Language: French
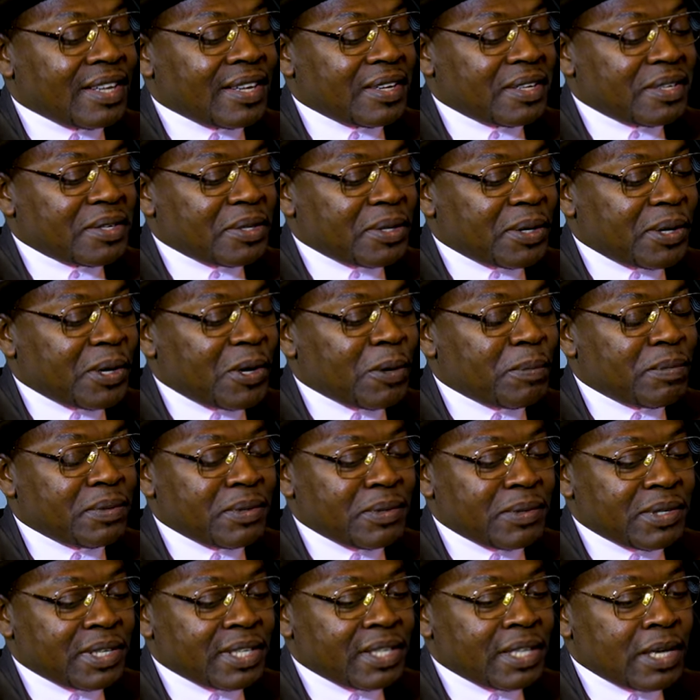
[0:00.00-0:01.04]
en Europe
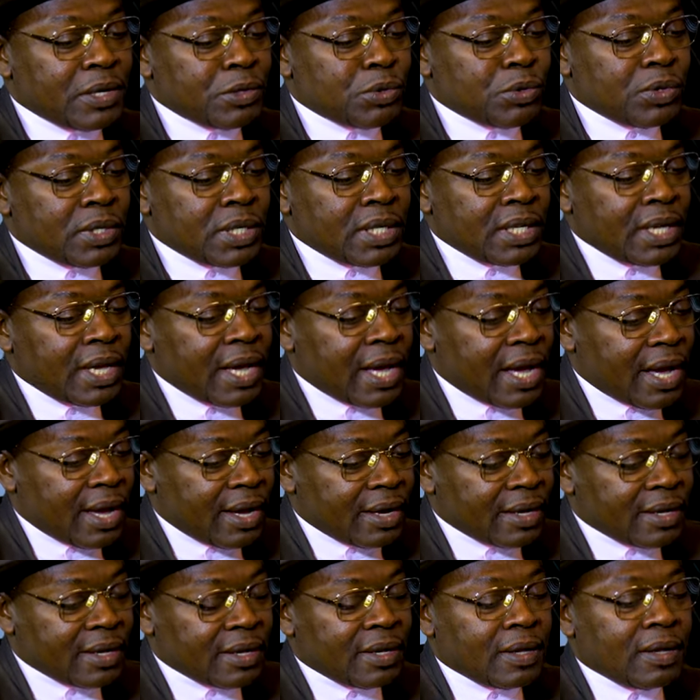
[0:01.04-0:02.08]
et aux États-Unis
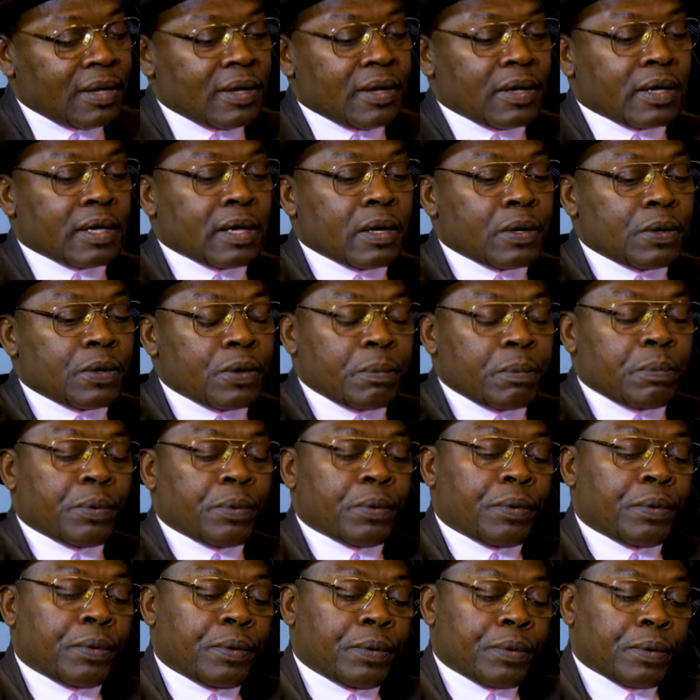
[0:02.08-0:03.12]
a quelque
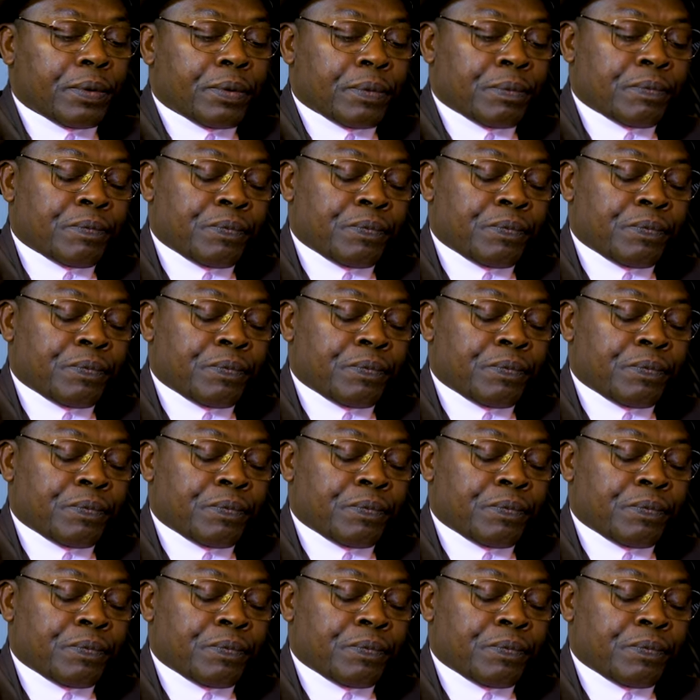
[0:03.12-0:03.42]
peu,